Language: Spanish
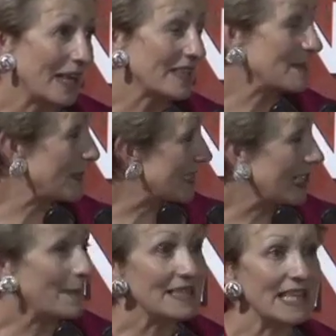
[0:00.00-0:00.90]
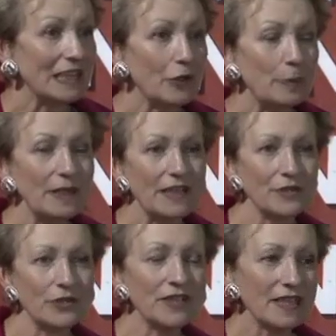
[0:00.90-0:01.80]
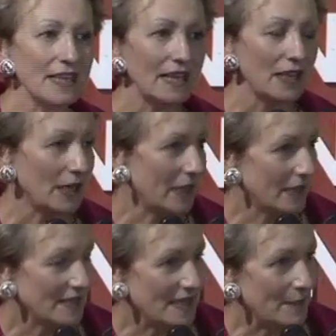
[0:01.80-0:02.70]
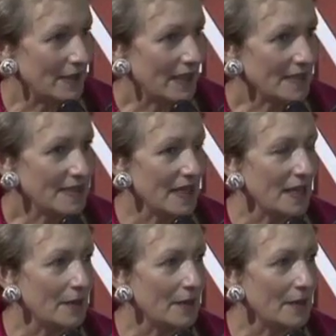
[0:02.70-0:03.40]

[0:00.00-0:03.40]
especialmente al gobernador eh, Sabinas,